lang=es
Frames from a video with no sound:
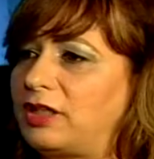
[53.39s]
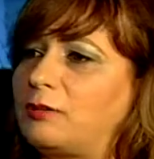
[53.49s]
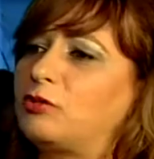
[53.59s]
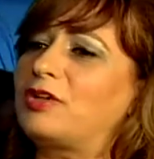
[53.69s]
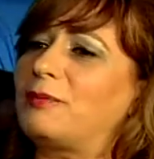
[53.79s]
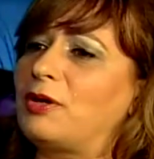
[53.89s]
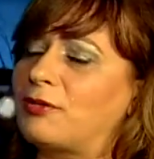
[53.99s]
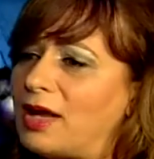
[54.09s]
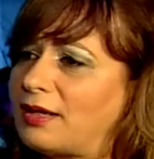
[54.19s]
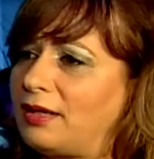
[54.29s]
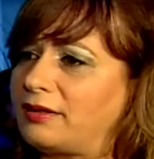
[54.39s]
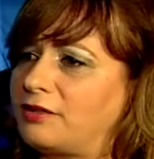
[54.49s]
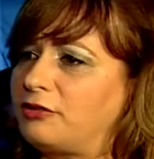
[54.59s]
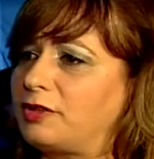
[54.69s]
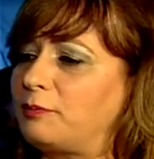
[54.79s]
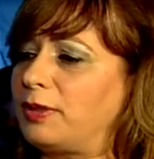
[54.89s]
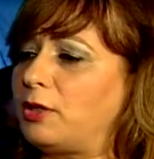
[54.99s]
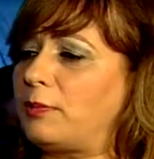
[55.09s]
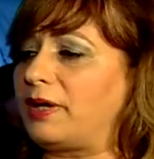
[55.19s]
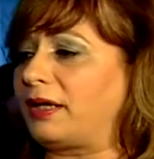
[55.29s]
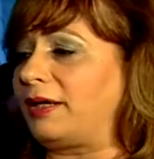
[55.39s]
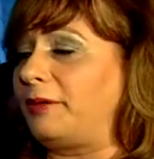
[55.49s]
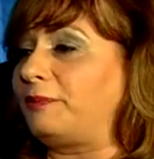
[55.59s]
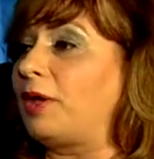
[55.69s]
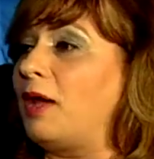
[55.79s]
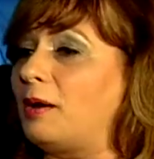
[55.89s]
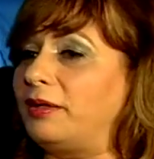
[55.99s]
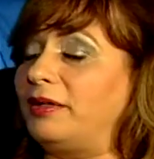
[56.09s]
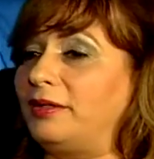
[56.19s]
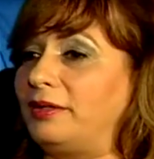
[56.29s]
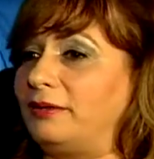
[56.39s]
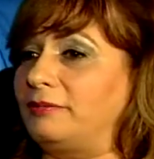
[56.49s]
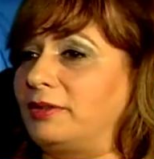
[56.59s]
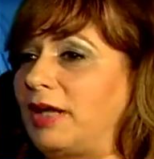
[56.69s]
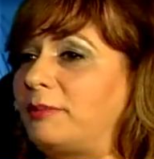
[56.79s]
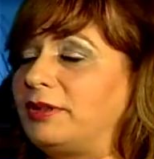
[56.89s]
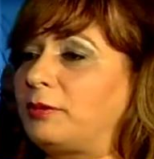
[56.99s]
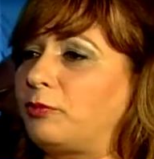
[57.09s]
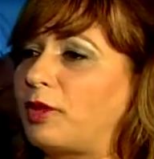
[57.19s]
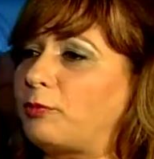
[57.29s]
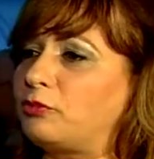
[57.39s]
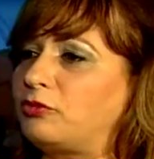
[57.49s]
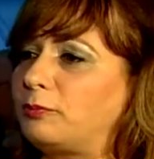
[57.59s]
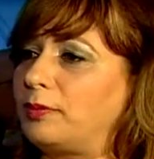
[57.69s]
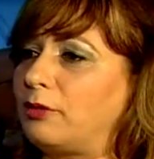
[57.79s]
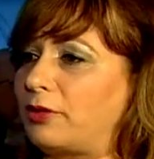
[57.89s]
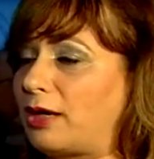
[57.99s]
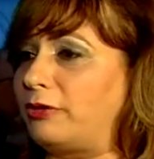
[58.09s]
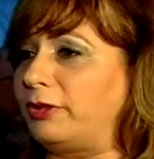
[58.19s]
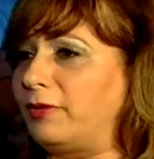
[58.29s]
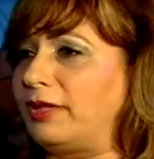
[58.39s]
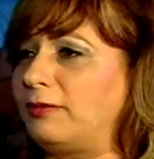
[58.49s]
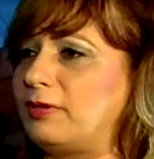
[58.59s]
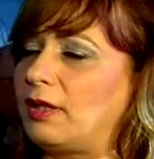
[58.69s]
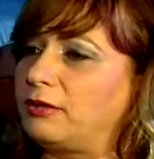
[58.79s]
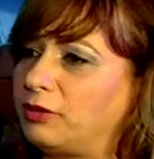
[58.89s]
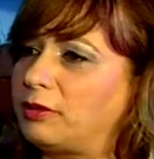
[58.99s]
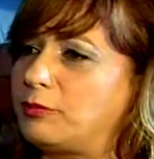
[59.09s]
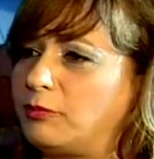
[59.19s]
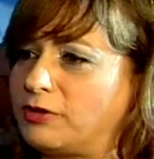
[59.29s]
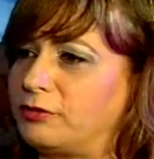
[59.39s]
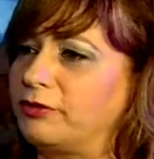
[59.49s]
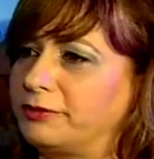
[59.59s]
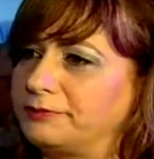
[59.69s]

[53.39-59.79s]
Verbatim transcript: Tenemos que mejorar la creación de empleo para que eh, realmente podamos mejorar los niveles de vida de nuestra población.